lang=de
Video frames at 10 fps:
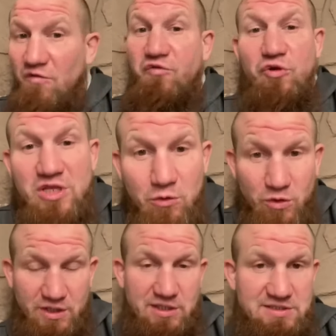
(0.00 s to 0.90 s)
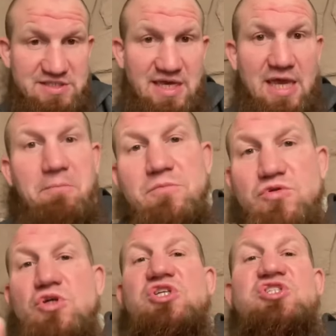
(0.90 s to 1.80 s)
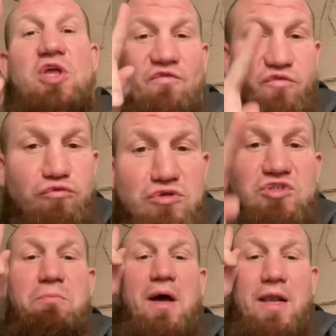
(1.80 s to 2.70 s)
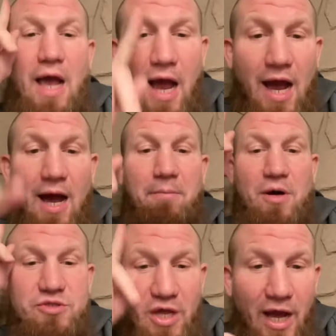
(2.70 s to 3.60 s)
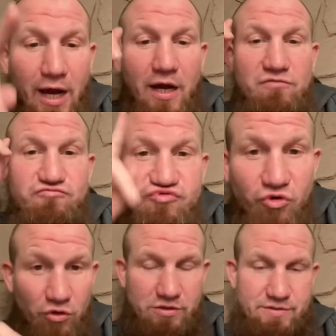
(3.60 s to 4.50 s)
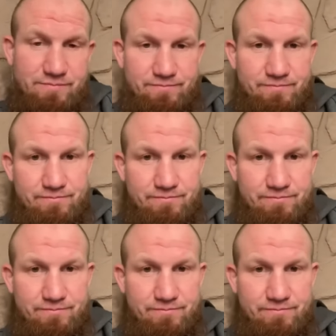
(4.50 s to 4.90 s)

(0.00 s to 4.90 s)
für die Hooligans geben, so ist der Fußball aber daran schuld.